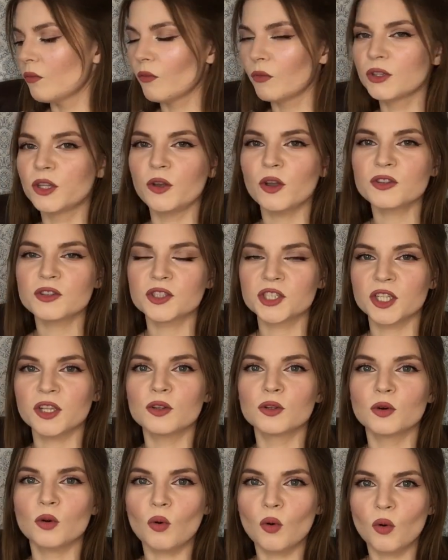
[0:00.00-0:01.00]
выдает
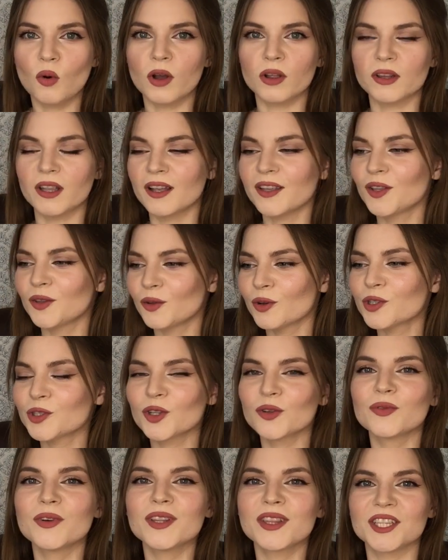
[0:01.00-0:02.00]
совершенно другое, да, не то,
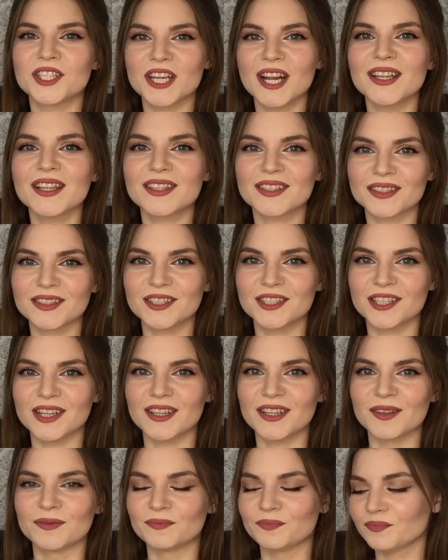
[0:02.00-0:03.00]
что вы изначально
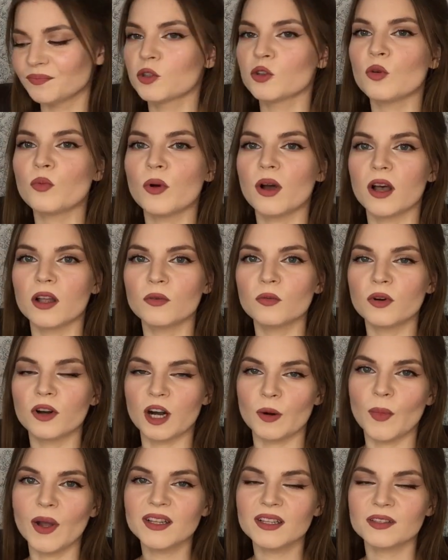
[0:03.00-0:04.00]
слышали. Скажу о двух
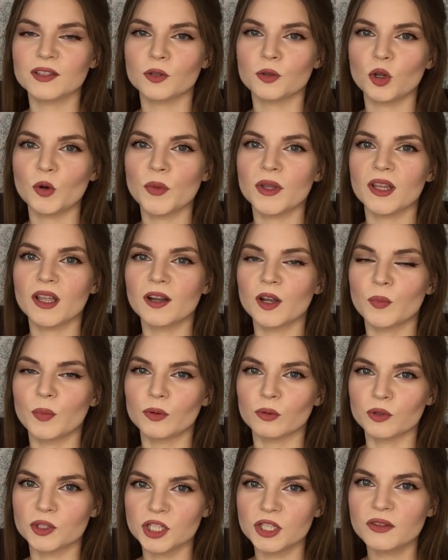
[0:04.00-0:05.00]
ароматах, с которыми так и
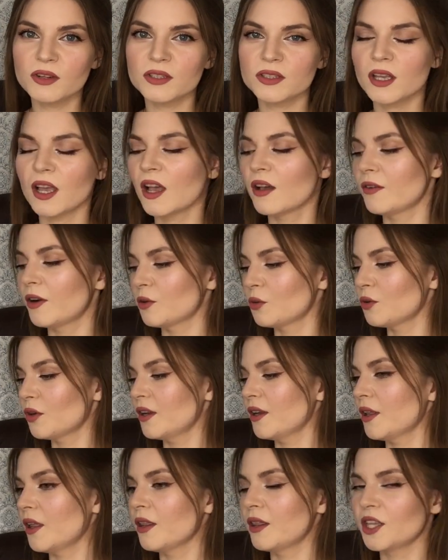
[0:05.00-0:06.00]
получилось, в
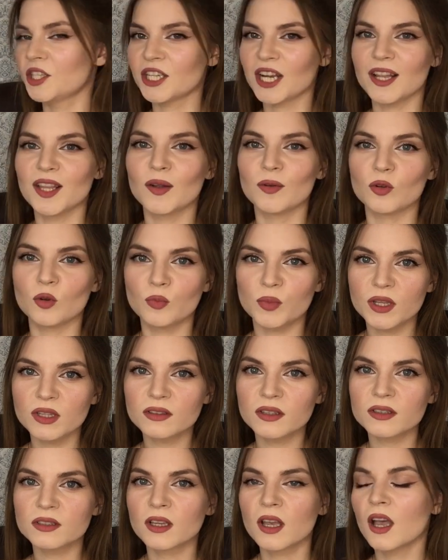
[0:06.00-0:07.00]
которые изначально
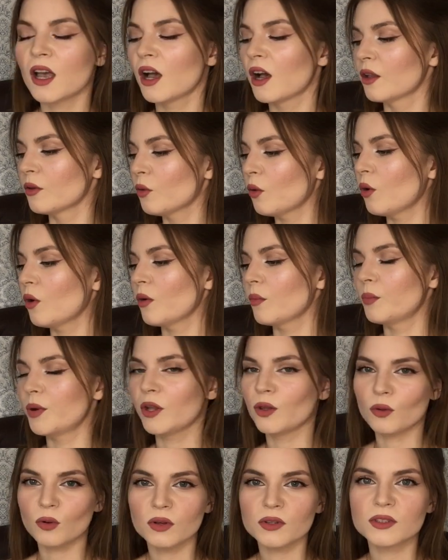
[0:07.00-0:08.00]
влюбилась, но
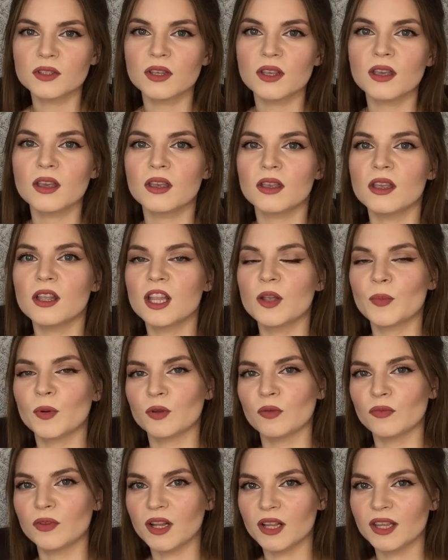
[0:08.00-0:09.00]
при носке или
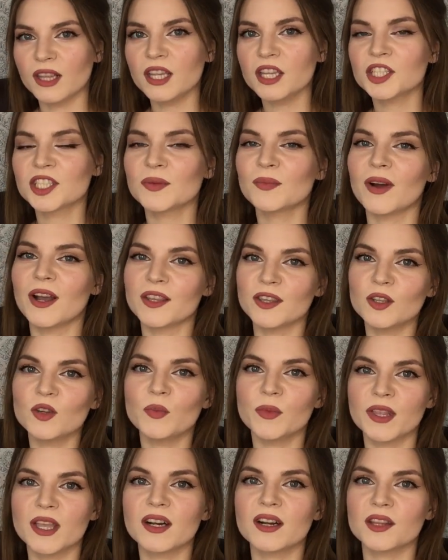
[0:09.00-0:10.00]
потом в дальнейшем они
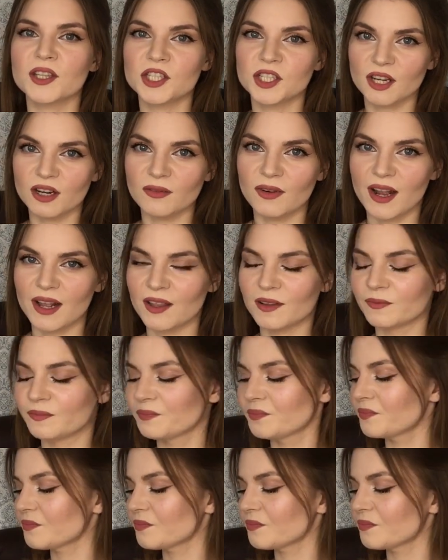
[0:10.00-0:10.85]
у меня разочаровали.